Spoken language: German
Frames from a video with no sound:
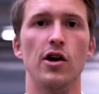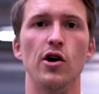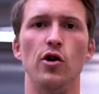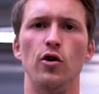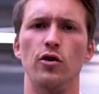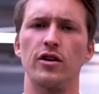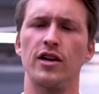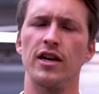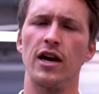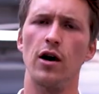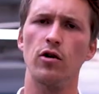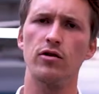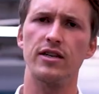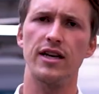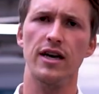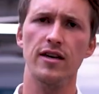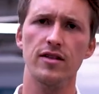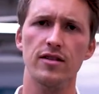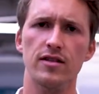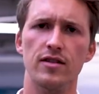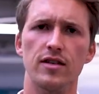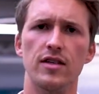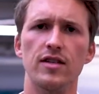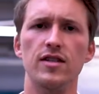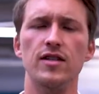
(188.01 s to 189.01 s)
Und genau
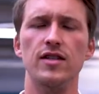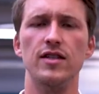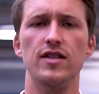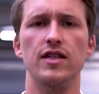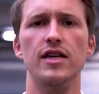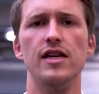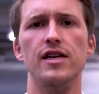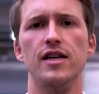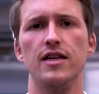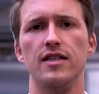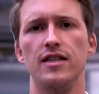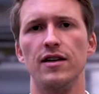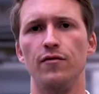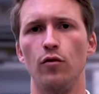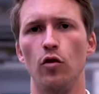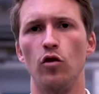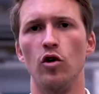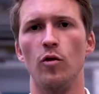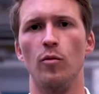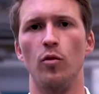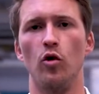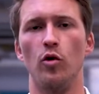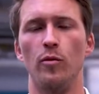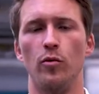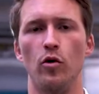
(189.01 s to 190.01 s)
das ist Ziel des
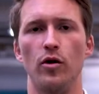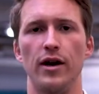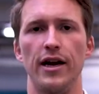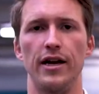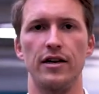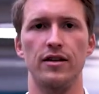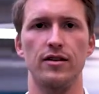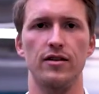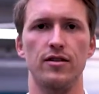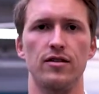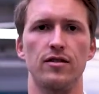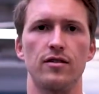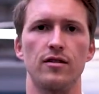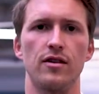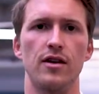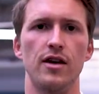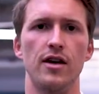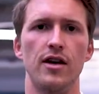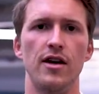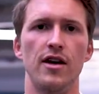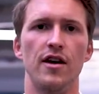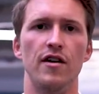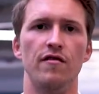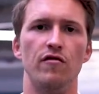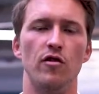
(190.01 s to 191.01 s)
evolopro projektes
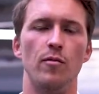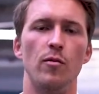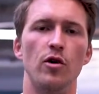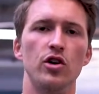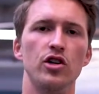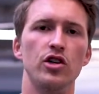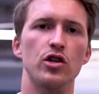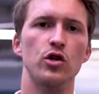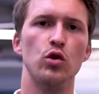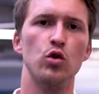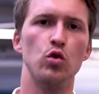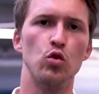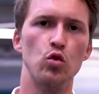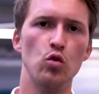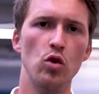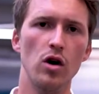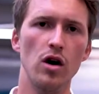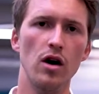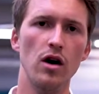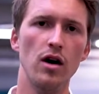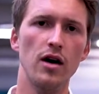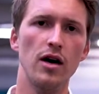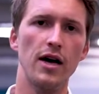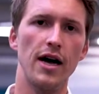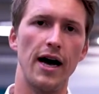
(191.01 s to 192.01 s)
Wir möchten
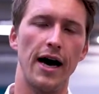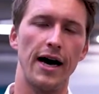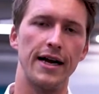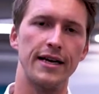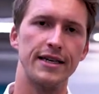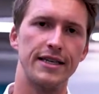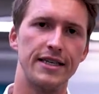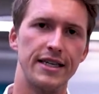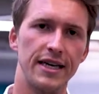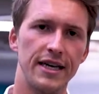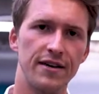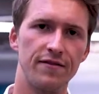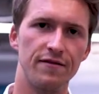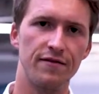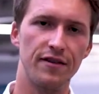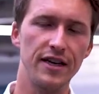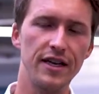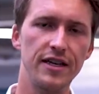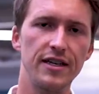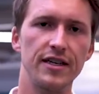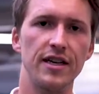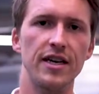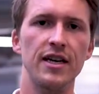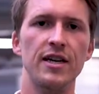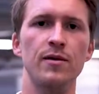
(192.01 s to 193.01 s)
nur an den
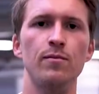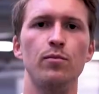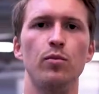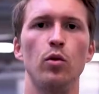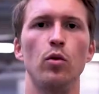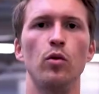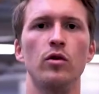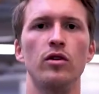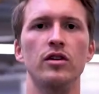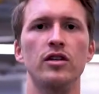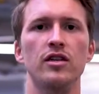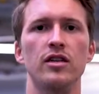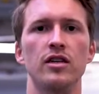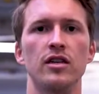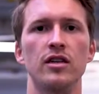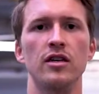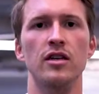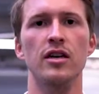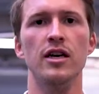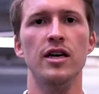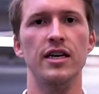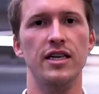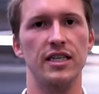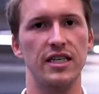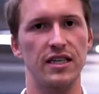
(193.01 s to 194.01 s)
wichtigen
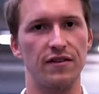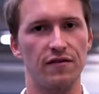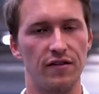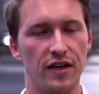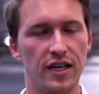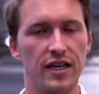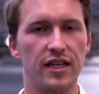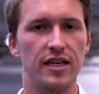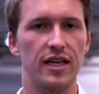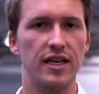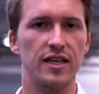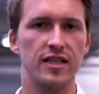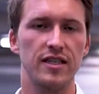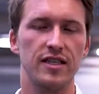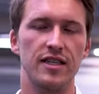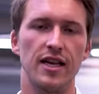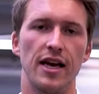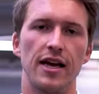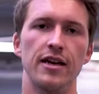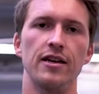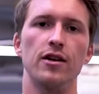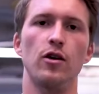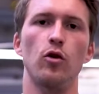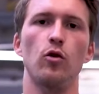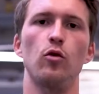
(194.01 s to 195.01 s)
Punkten die wichtigsten
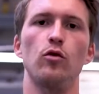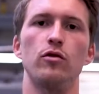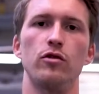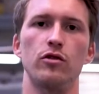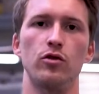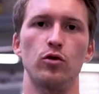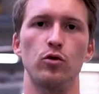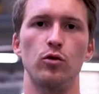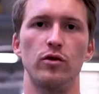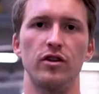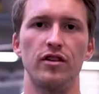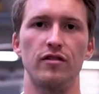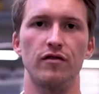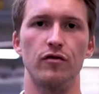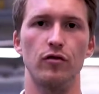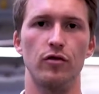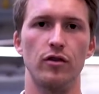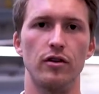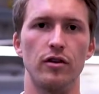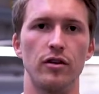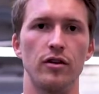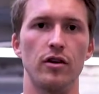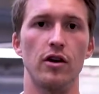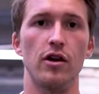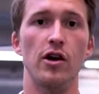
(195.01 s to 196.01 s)
Änderungen durchführen.